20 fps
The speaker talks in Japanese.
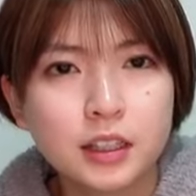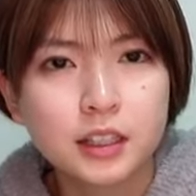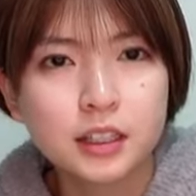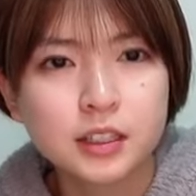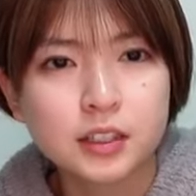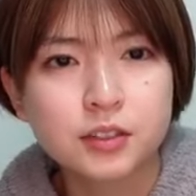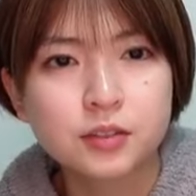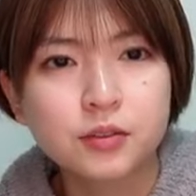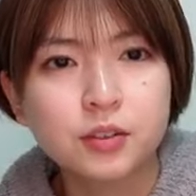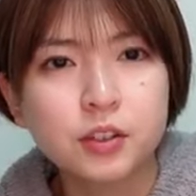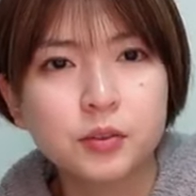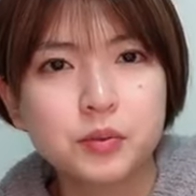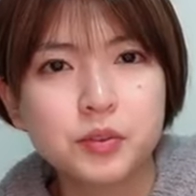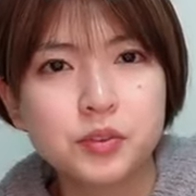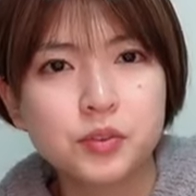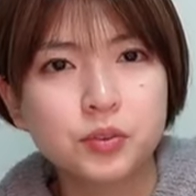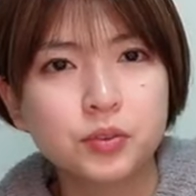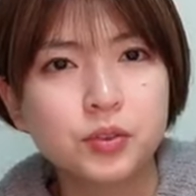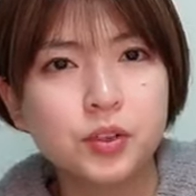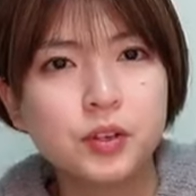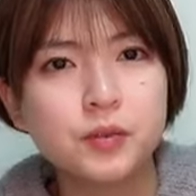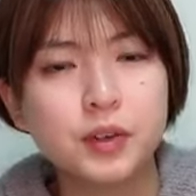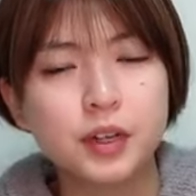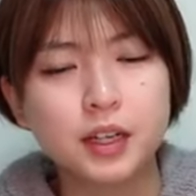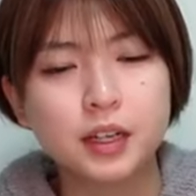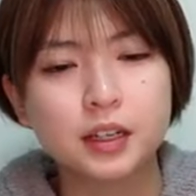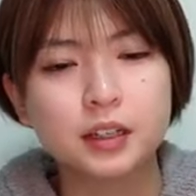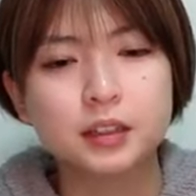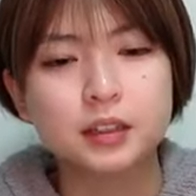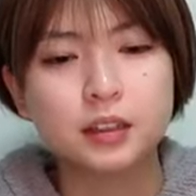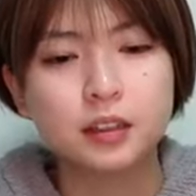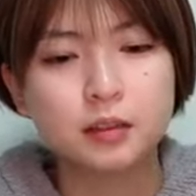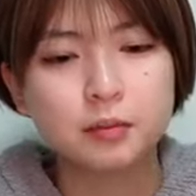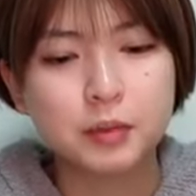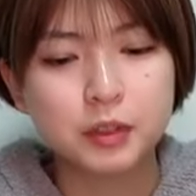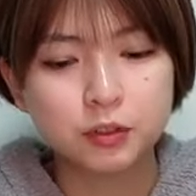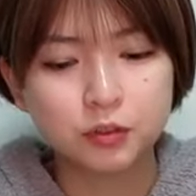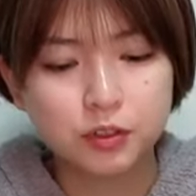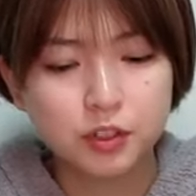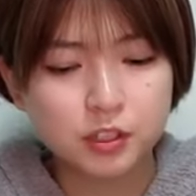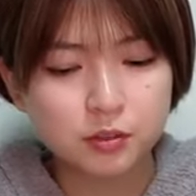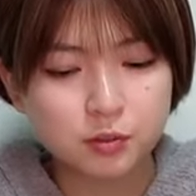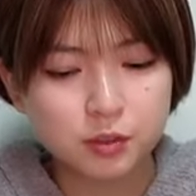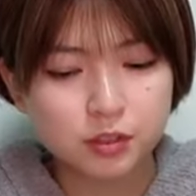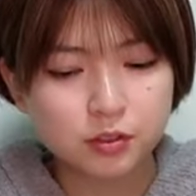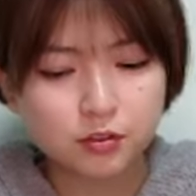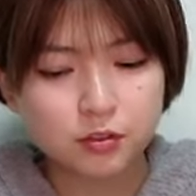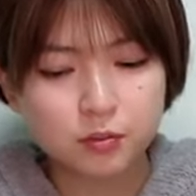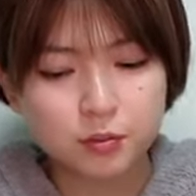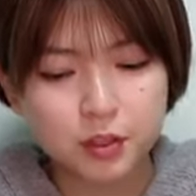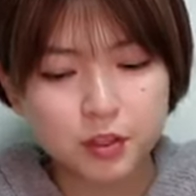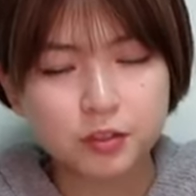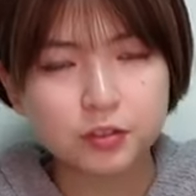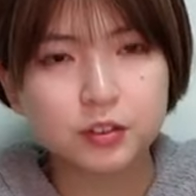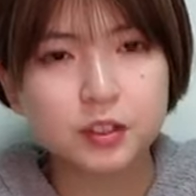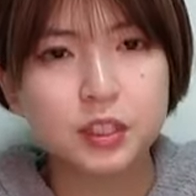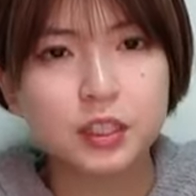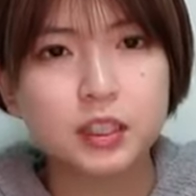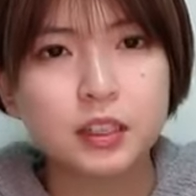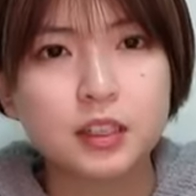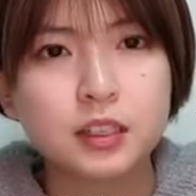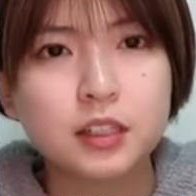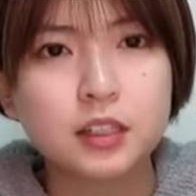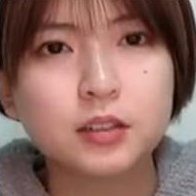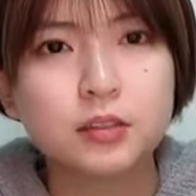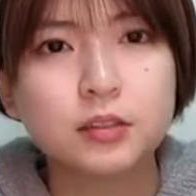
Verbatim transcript: なんかすごいでもちょうどいい分け方まあどっちもすごい魅力的な瀬